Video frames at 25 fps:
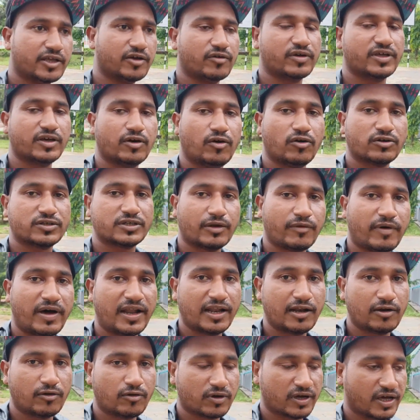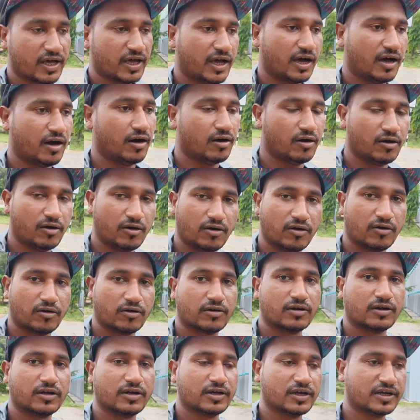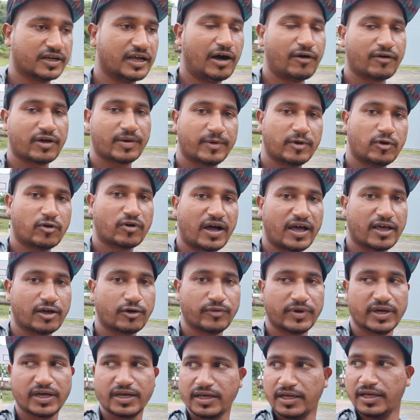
क्योंकि हॉस्टल वाले लोग हैं और गाँव के भी लोग आए हुए